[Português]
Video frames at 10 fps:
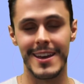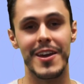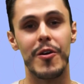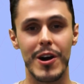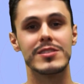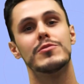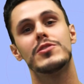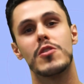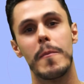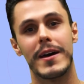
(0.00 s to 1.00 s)
eu gosto muito
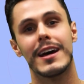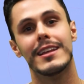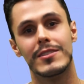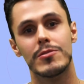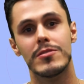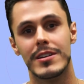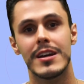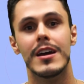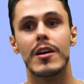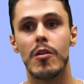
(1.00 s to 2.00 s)
de comparar a leitura
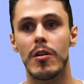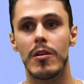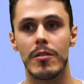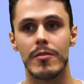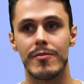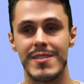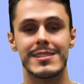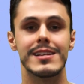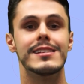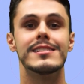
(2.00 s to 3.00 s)
com
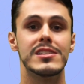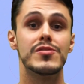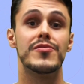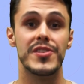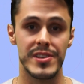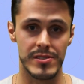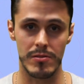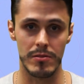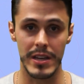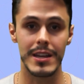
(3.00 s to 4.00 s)
fazer exercício
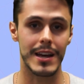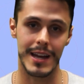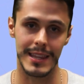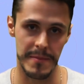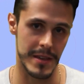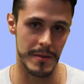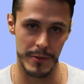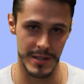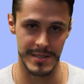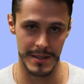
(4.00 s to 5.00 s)
físico, ir à academia,
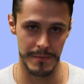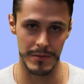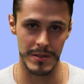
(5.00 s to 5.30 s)
por exemplo.